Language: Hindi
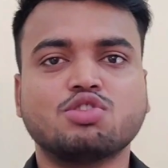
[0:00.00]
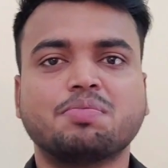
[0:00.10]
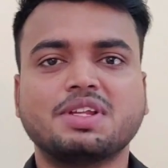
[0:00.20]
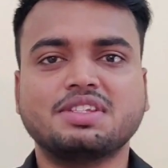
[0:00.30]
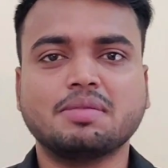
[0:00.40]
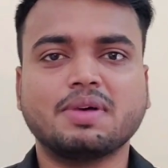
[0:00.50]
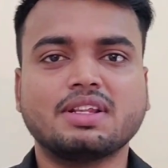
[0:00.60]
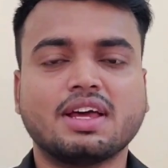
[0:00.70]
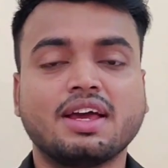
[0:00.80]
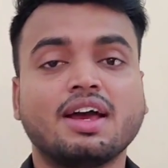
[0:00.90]
हैं जो
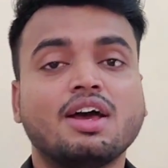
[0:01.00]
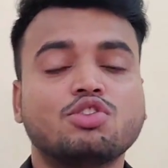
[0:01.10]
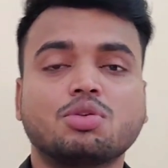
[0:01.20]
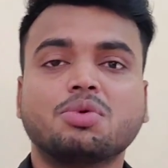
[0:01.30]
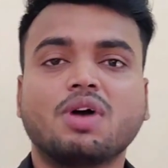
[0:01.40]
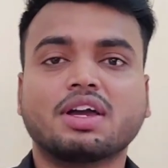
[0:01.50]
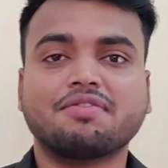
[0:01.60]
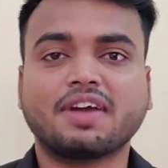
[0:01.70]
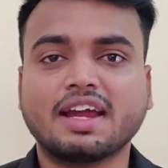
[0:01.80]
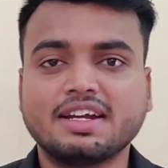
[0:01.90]
प्रिंसिपल हैं जो भी वहाँ के
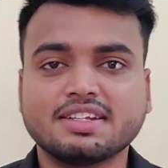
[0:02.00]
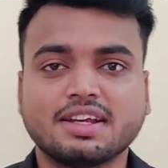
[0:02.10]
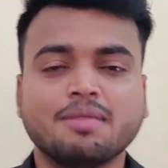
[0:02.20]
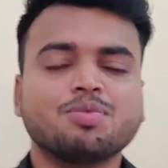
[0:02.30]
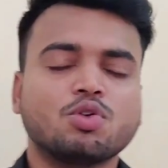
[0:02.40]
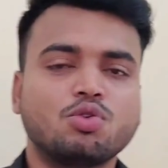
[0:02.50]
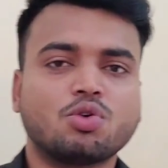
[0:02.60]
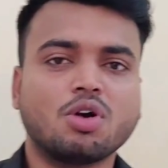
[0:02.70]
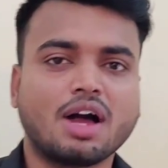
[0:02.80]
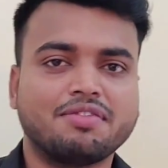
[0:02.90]
फैकल्टीज़ हैं
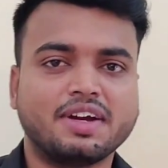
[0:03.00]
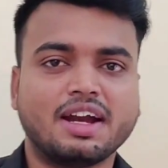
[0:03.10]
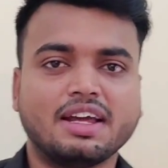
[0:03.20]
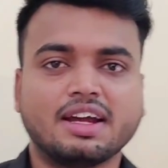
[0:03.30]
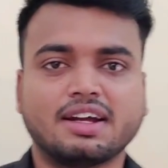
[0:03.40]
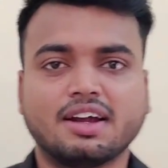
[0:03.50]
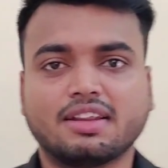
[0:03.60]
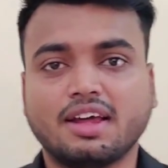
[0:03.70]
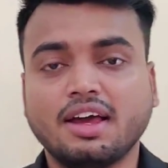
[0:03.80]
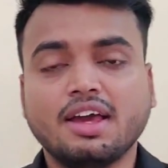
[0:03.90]
उनको काफ़ी डेडिकेट
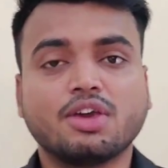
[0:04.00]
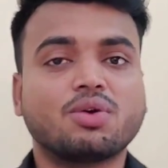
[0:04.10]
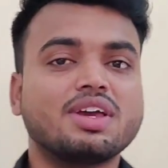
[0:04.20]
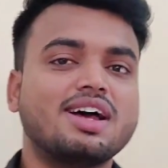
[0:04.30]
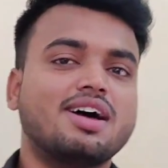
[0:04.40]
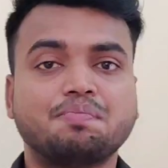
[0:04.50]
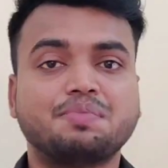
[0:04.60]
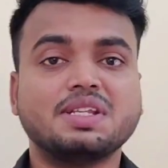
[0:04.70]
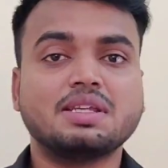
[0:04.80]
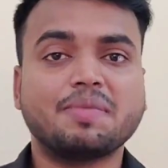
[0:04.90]
करता है क्योंकि
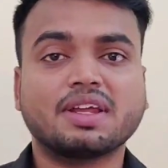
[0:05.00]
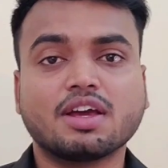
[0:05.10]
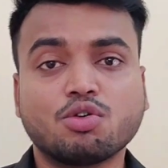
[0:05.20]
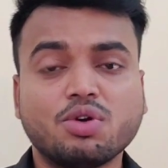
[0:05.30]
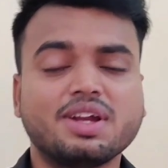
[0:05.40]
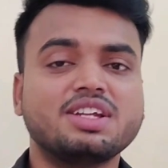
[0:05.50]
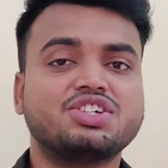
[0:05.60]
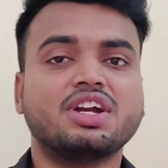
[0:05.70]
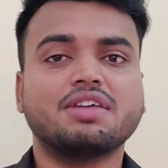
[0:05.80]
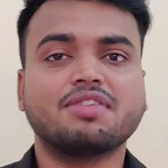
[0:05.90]
प्रिंसिपल के गुड
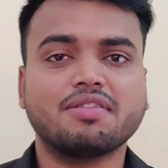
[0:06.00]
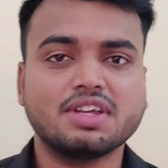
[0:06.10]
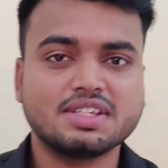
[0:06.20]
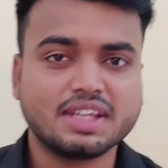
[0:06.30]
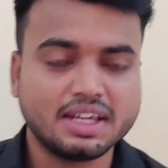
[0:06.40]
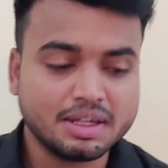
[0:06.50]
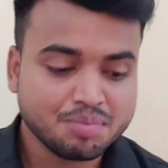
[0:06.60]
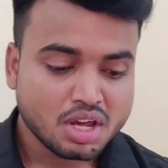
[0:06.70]
इनिशिएटिव की वजह से ही